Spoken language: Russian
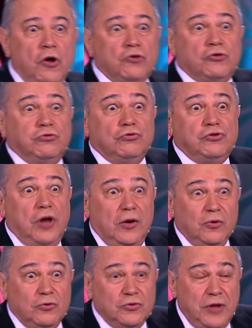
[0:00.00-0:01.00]
Я
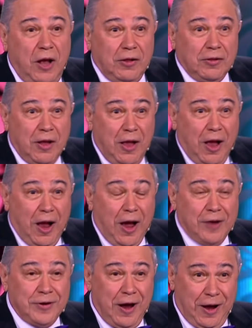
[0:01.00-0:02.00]
случайно узнал.
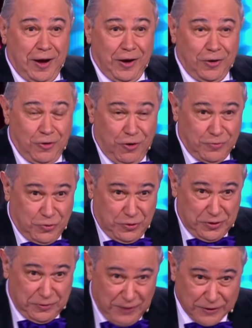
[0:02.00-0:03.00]
Она
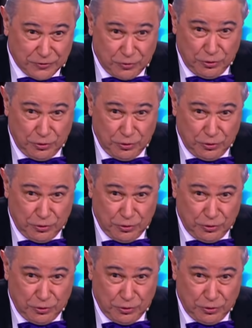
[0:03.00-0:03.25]
громкую связь